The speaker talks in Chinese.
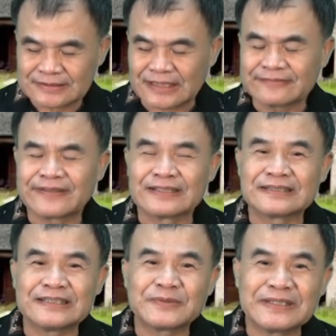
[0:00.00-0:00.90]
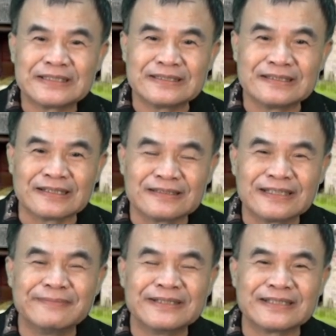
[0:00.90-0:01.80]
相反的，地位越低的，
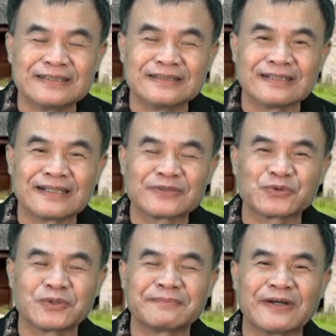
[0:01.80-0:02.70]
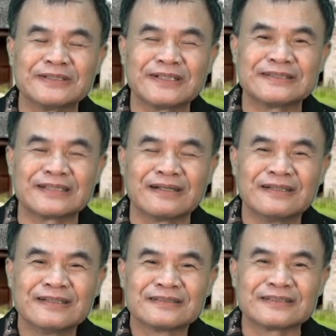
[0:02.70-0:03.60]
越没钱的人呢，他祖宗排位就越
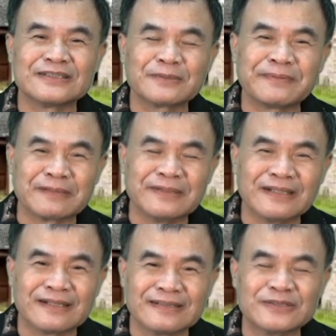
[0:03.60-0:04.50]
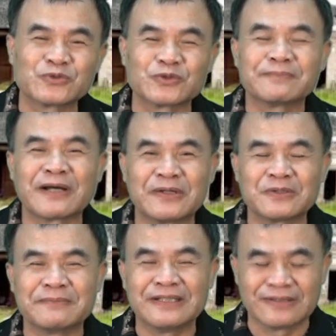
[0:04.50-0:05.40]
少。至于说平民呢，连祖宗排位
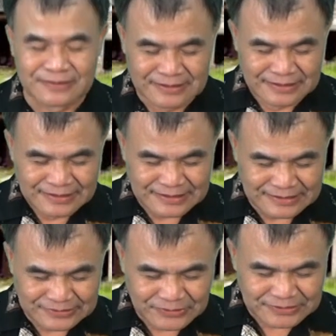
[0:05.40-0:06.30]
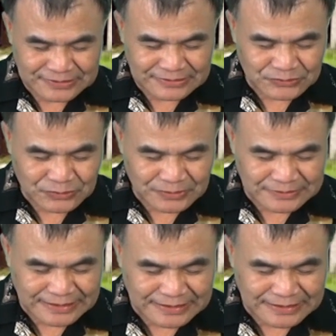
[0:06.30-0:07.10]
都没有。也就是说，